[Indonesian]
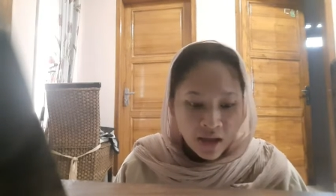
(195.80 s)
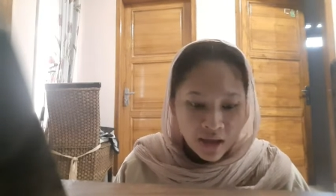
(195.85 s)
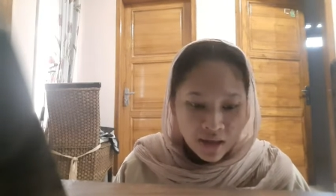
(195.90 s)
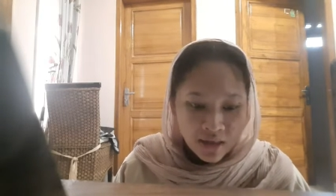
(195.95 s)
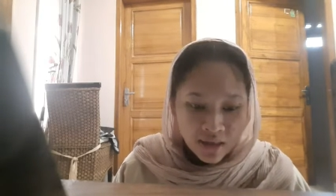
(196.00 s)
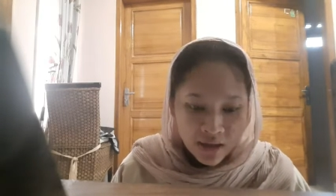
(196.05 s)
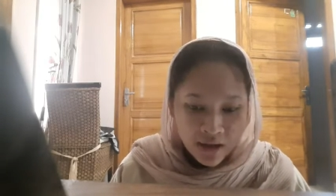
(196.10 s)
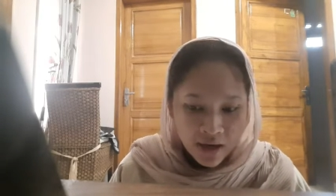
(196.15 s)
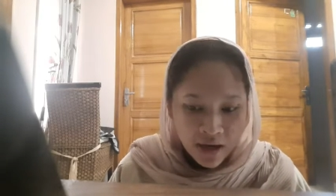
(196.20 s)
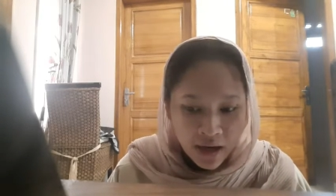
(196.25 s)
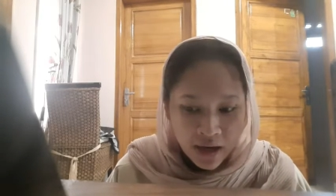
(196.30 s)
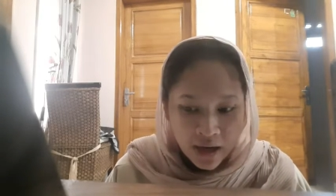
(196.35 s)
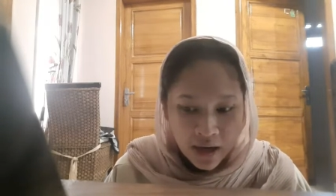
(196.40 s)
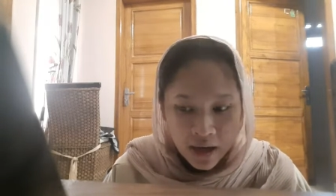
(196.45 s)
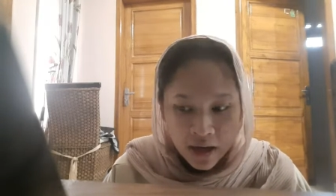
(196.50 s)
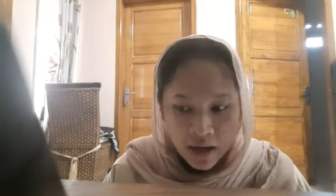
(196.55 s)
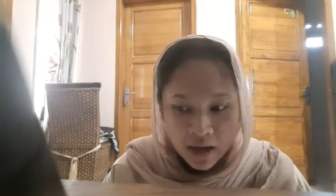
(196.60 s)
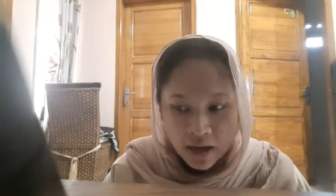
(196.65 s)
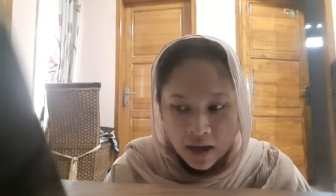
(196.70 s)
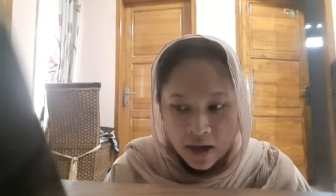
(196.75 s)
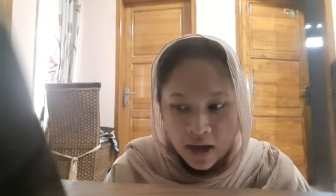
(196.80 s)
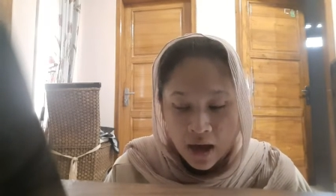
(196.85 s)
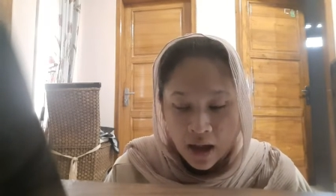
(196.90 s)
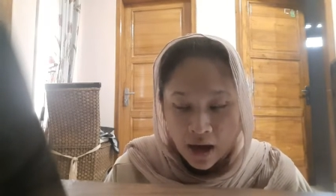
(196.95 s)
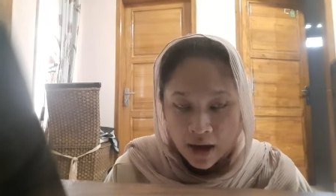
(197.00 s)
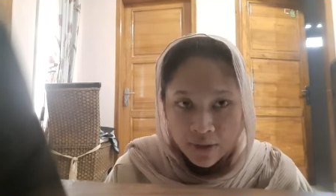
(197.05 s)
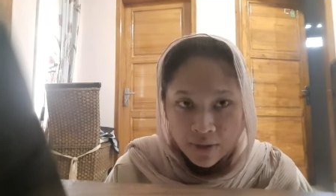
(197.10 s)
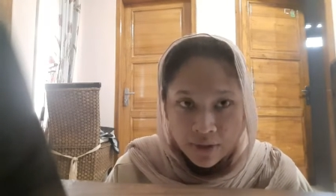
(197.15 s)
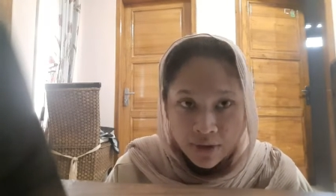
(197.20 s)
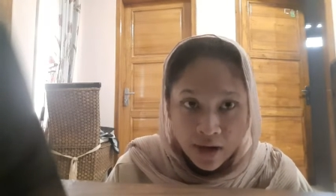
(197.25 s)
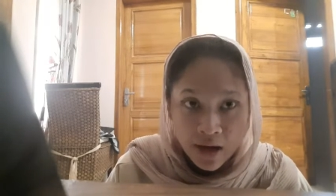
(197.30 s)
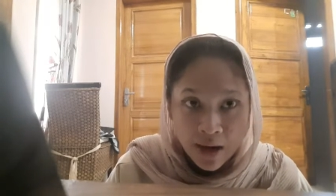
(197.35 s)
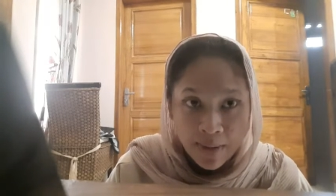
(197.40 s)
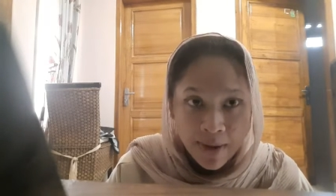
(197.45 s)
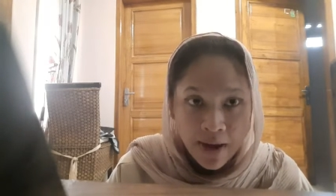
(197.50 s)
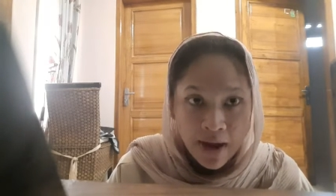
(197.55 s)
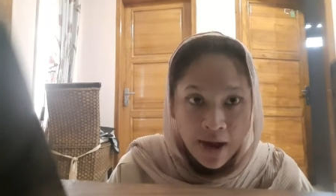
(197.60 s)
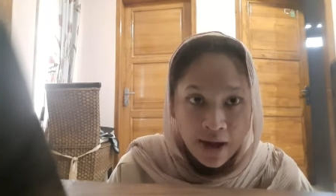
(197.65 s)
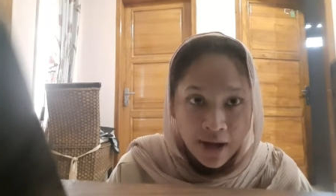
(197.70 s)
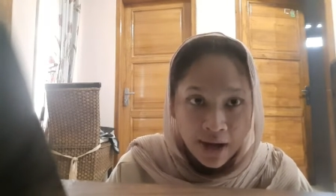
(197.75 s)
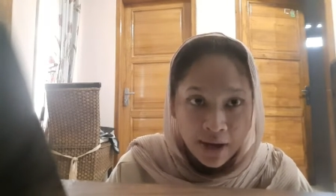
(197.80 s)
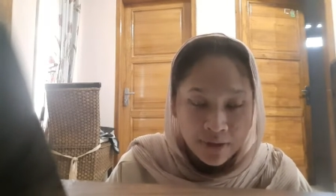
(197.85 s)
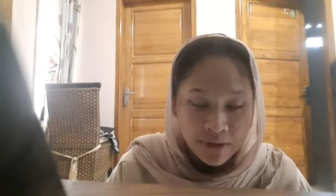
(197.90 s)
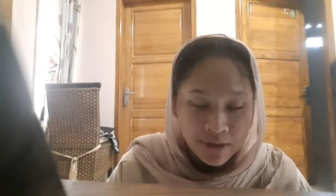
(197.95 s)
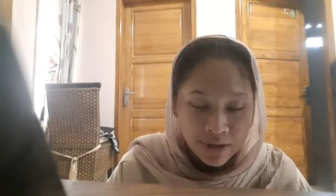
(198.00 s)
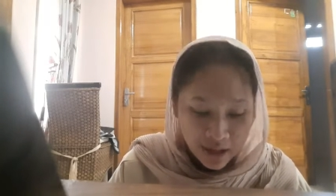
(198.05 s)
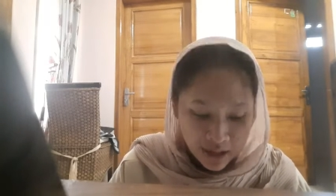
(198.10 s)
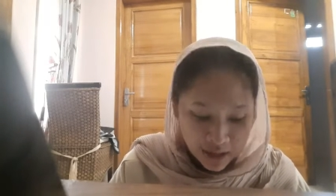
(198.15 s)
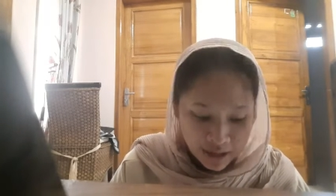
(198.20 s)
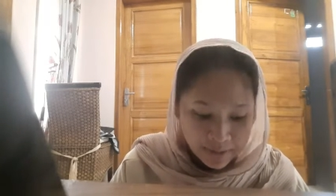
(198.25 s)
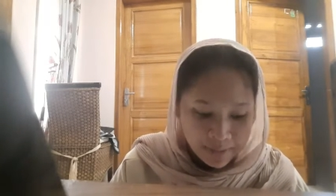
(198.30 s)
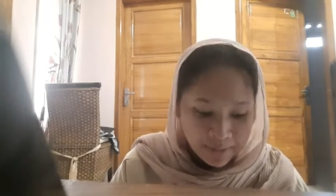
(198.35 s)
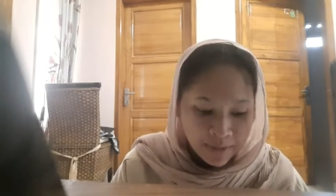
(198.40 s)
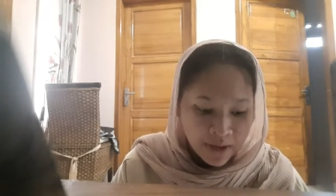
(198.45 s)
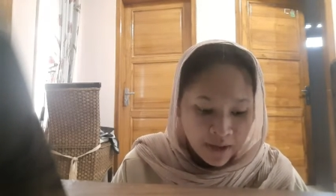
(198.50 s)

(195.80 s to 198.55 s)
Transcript: jadi uh, hal itu dinamakan in stress